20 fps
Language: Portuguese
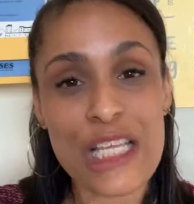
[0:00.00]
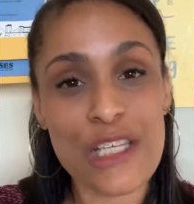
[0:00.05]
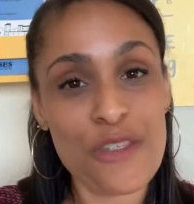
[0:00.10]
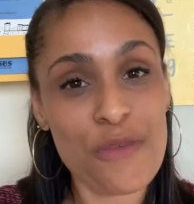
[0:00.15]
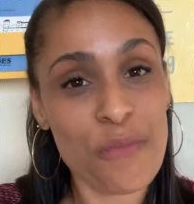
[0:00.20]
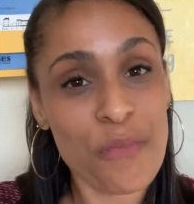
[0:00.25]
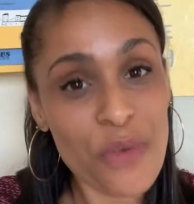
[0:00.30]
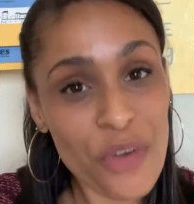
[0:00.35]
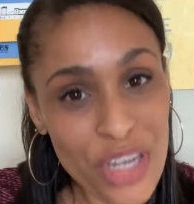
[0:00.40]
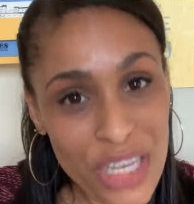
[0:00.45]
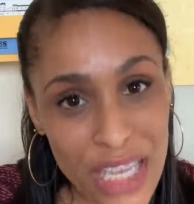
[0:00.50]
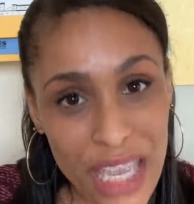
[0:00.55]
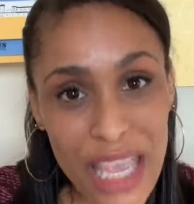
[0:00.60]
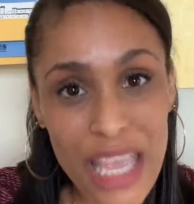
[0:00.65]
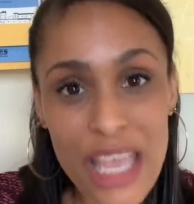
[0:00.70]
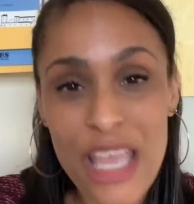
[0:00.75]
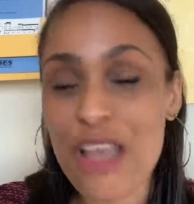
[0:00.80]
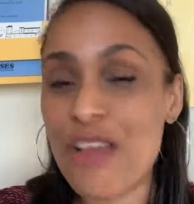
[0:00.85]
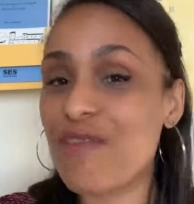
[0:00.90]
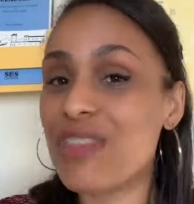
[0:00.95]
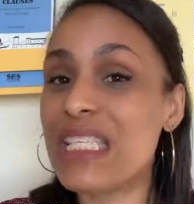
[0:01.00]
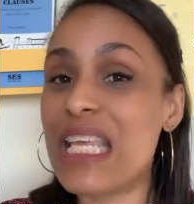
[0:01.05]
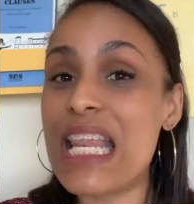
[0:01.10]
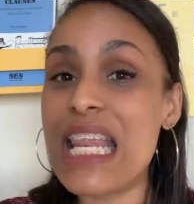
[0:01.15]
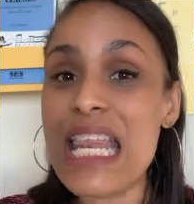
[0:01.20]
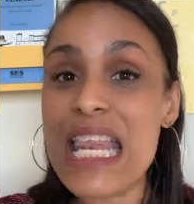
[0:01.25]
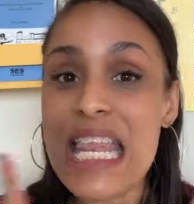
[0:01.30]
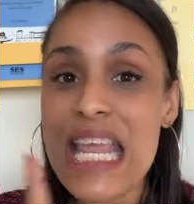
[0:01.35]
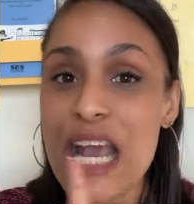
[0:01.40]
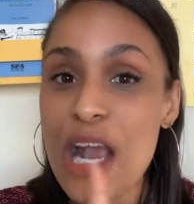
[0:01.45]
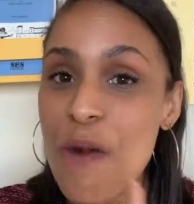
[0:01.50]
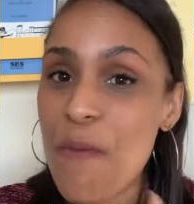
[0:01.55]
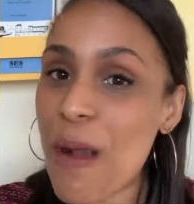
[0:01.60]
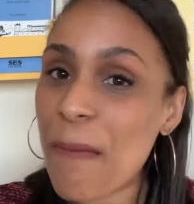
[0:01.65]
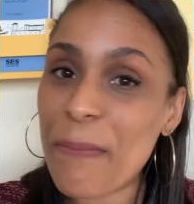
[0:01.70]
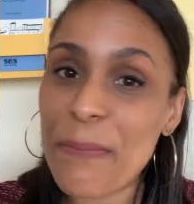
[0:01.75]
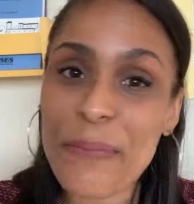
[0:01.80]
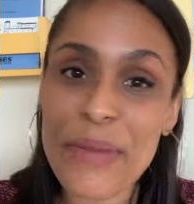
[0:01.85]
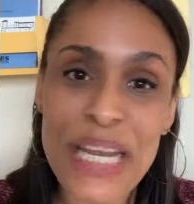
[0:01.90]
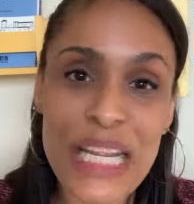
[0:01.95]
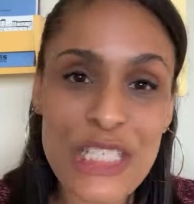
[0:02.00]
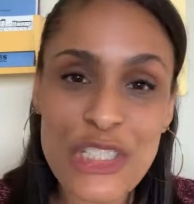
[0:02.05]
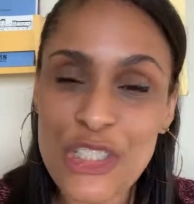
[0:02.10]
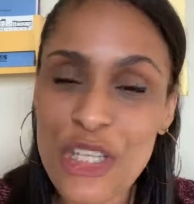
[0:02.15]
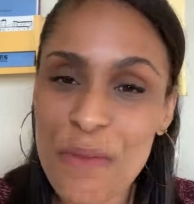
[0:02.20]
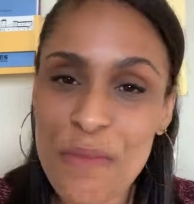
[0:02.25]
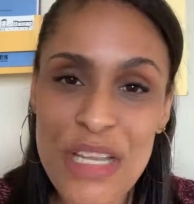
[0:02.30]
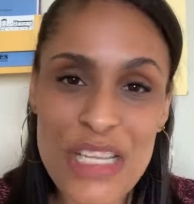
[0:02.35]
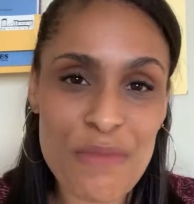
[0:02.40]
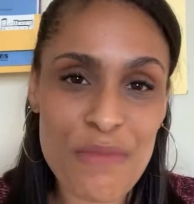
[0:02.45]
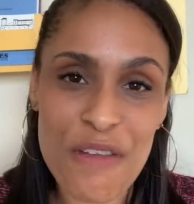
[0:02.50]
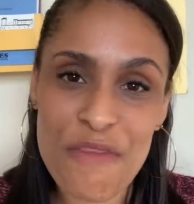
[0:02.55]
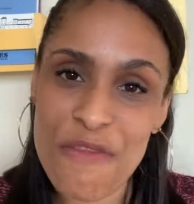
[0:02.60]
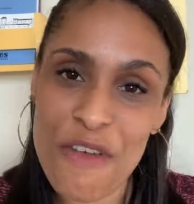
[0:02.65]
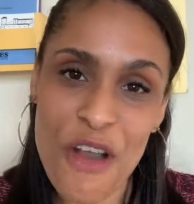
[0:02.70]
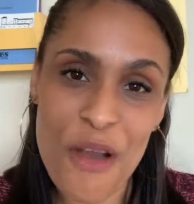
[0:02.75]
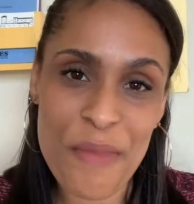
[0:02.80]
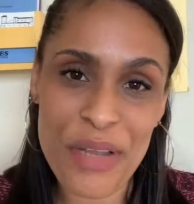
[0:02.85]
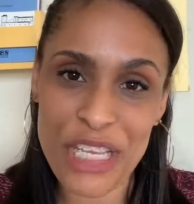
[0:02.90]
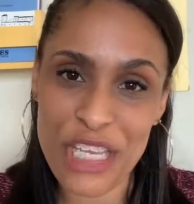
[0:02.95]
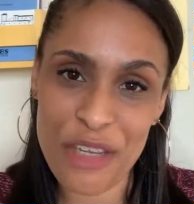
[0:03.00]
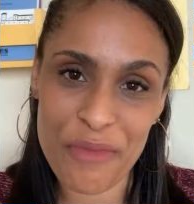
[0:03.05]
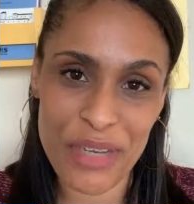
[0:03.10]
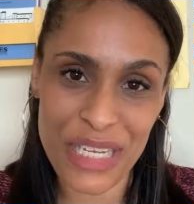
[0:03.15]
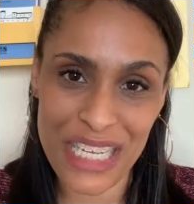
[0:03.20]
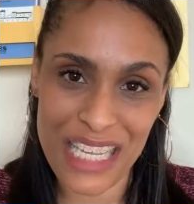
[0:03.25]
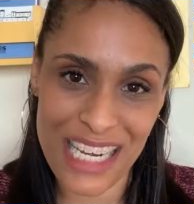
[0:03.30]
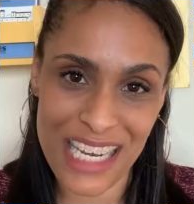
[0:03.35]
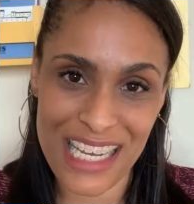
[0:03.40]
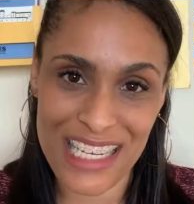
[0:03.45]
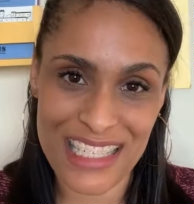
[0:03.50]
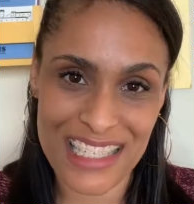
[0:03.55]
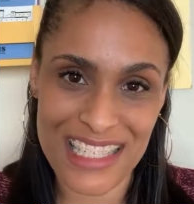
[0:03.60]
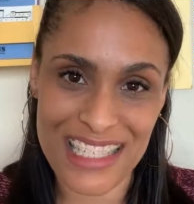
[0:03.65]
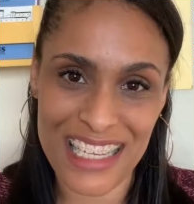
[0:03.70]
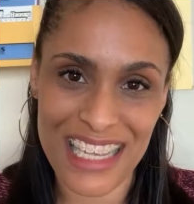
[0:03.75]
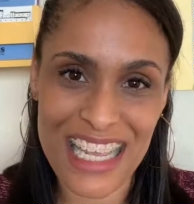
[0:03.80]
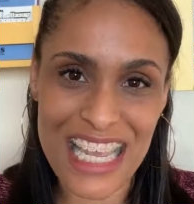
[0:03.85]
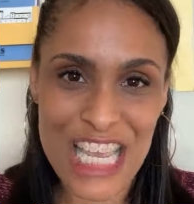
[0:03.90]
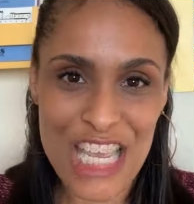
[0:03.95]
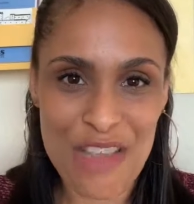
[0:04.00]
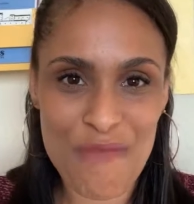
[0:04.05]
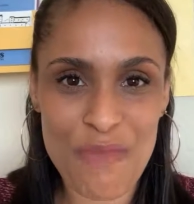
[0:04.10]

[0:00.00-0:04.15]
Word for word: Isso porque você não aprende da mesma forma que uma criança.